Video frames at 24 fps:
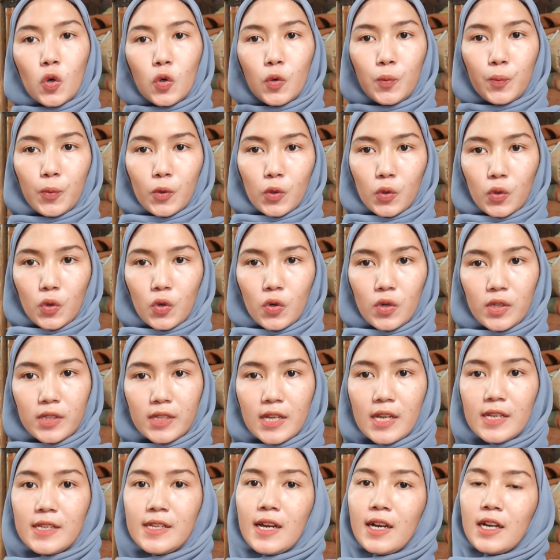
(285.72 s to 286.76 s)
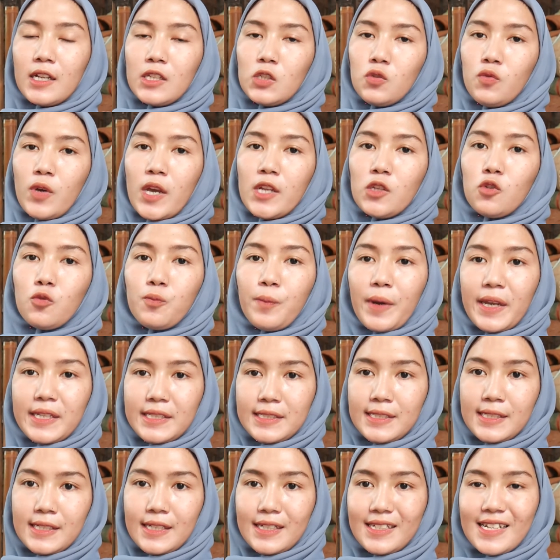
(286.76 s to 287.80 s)
koplo dan yang kedua itu
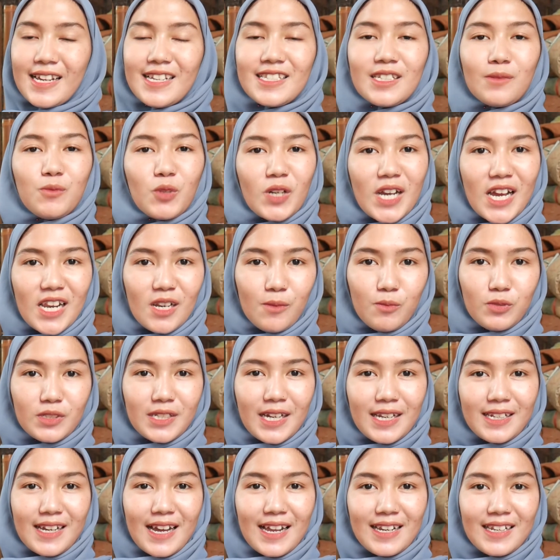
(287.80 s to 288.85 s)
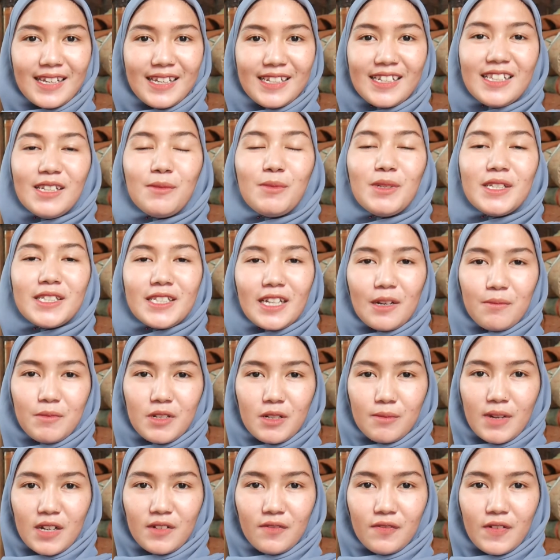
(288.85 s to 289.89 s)
peci nah semoga liputan kali ini bisa
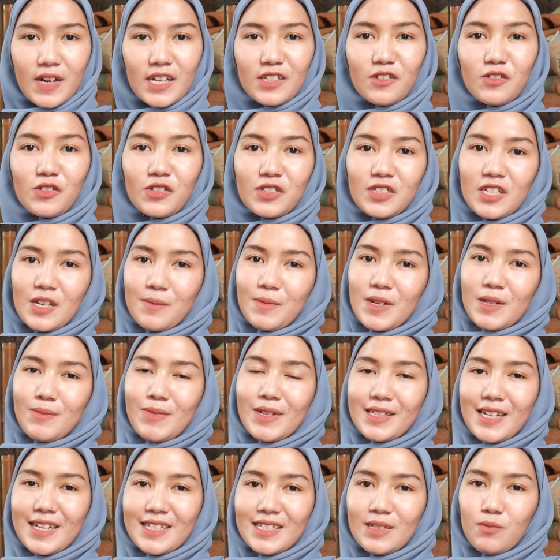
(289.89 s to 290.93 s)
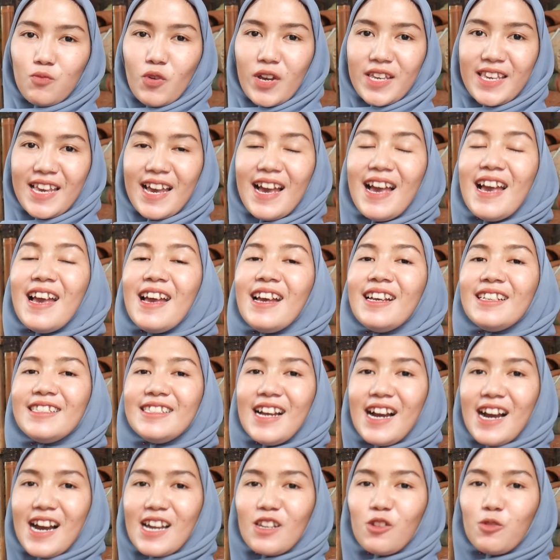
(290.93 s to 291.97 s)
bermanfaat untuk sahabat cerita semuanya
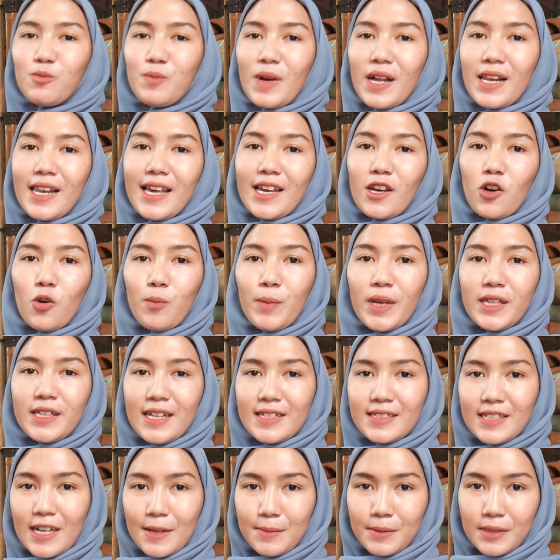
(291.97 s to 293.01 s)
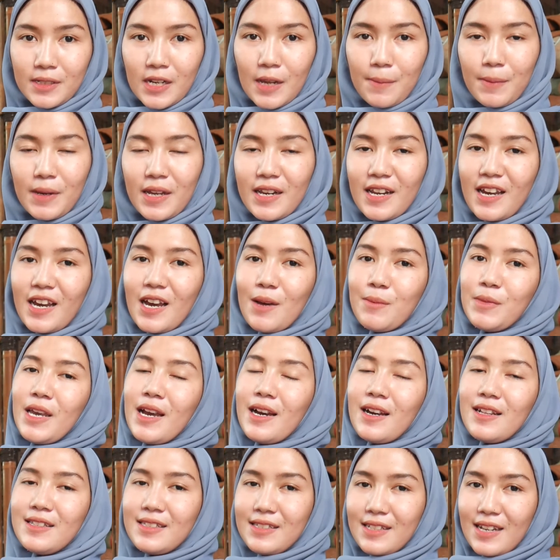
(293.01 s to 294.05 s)
jangan lupa like, komen, dan subscribe karena kami
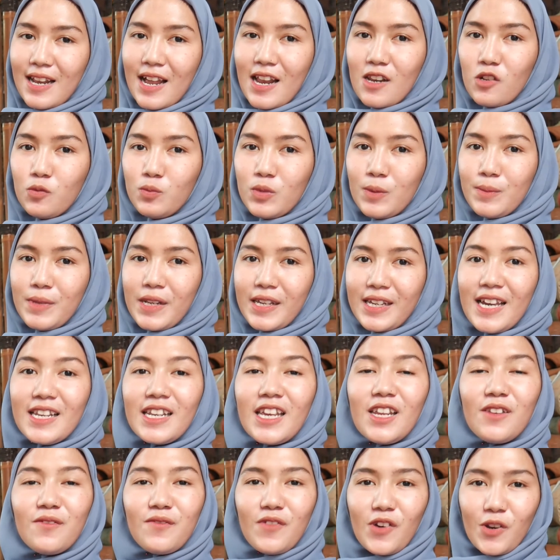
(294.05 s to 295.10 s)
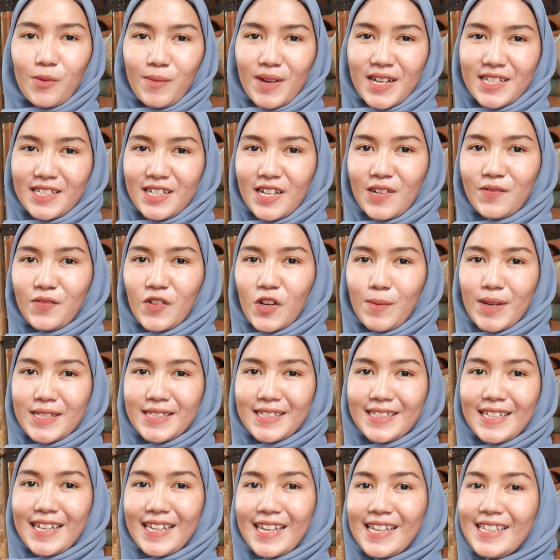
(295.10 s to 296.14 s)
akan selalu memberikan informasi-informasi
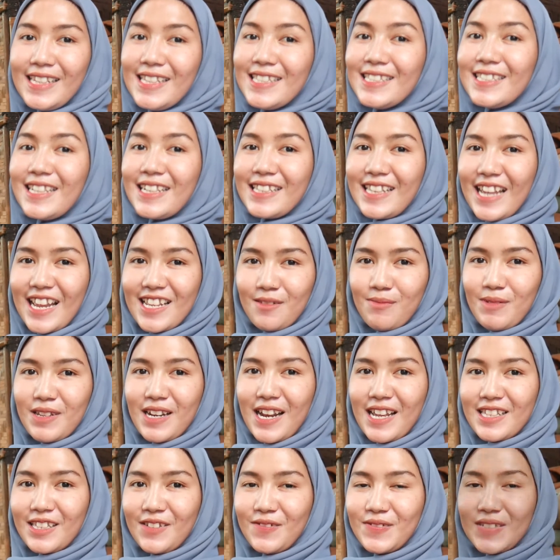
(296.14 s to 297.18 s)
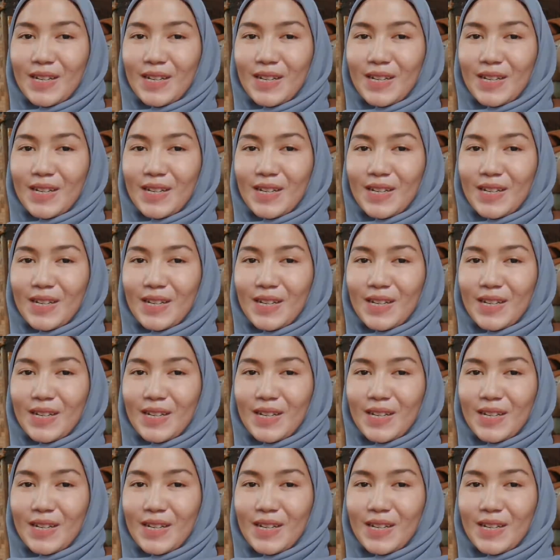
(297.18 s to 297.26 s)
terkini serta inspiratif